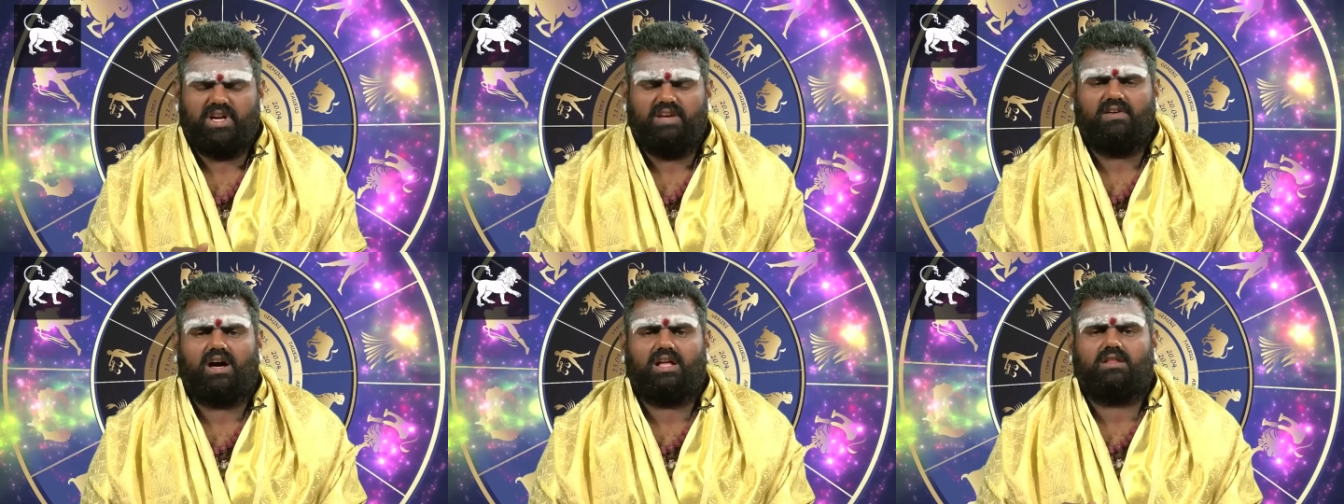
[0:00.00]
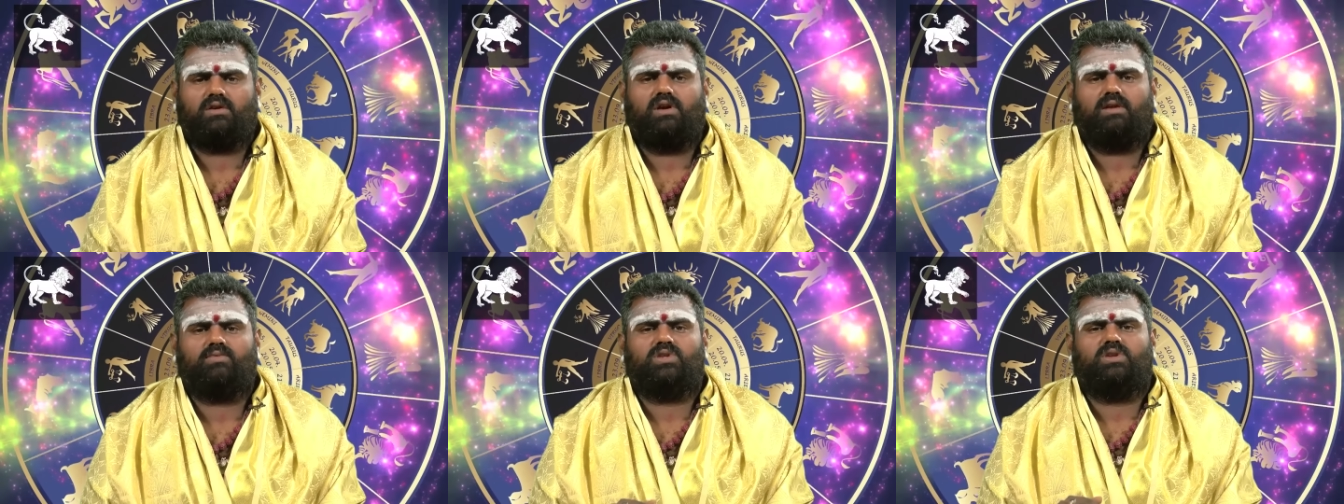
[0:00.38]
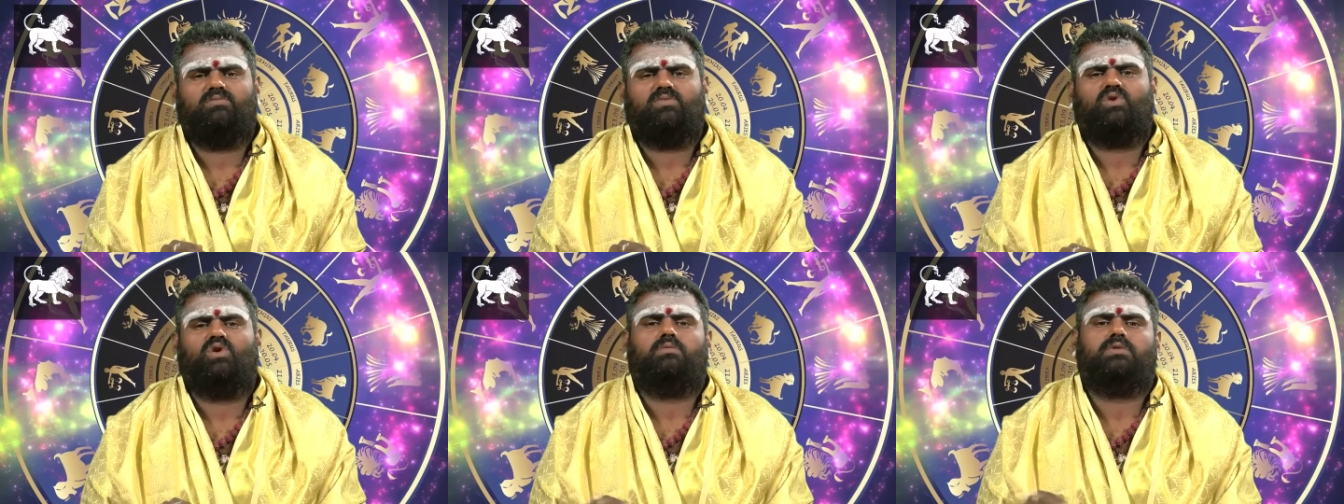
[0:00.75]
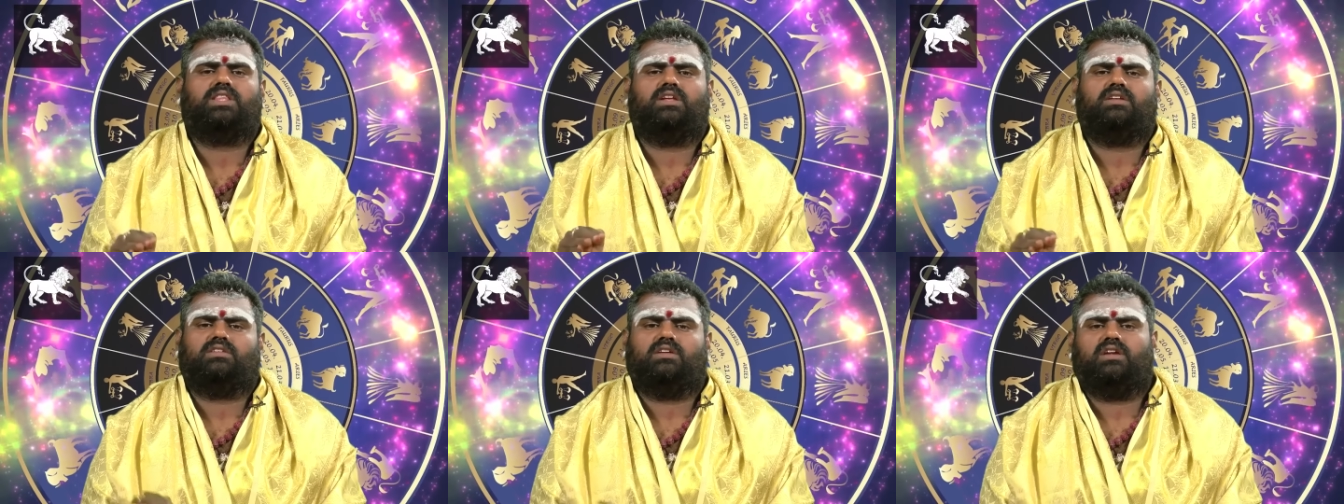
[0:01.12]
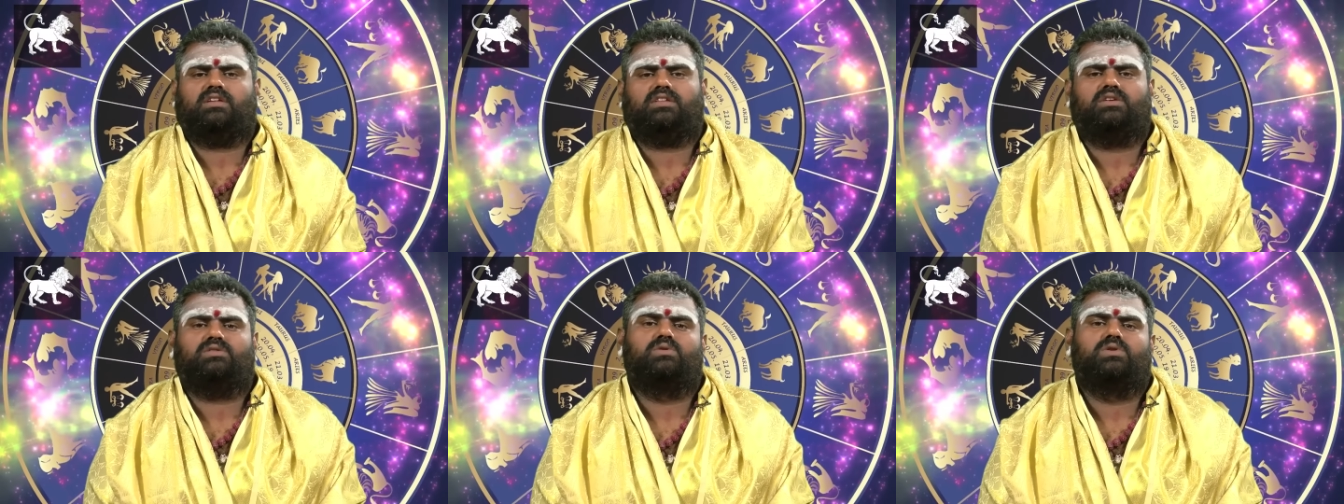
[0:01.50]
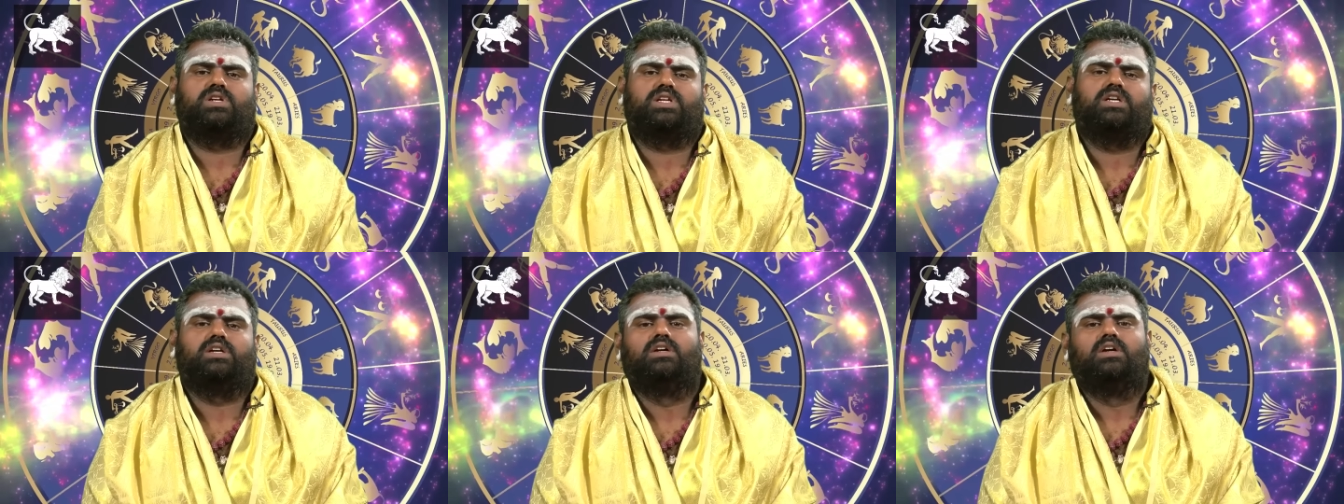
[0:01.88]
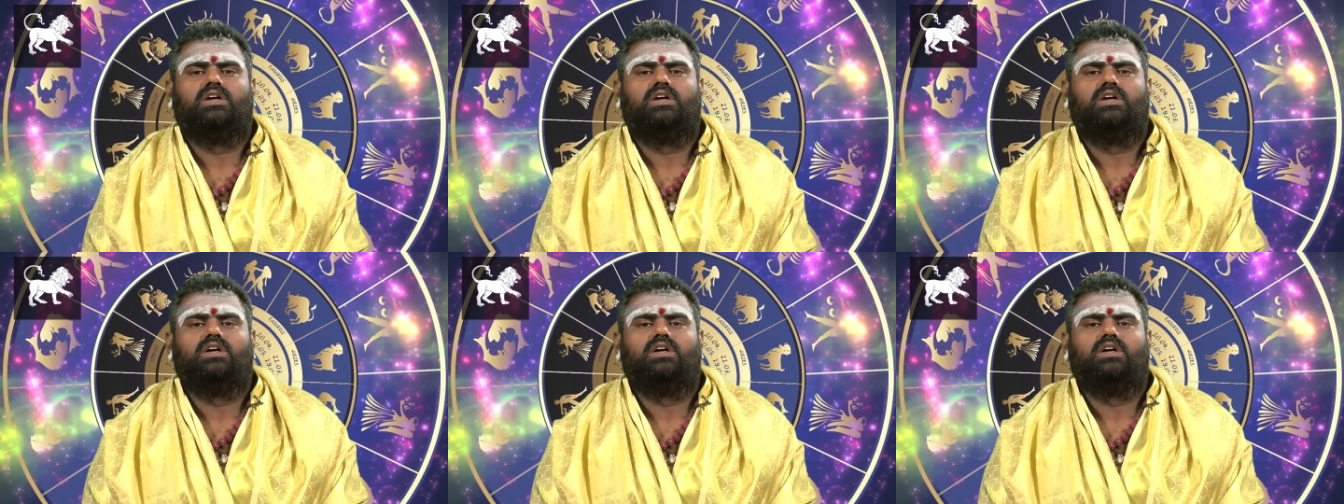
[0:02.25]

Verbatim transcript: பிடிவாத குணம் கொஞ்சம் கோபத்தை தளர்த்தி கொண்டு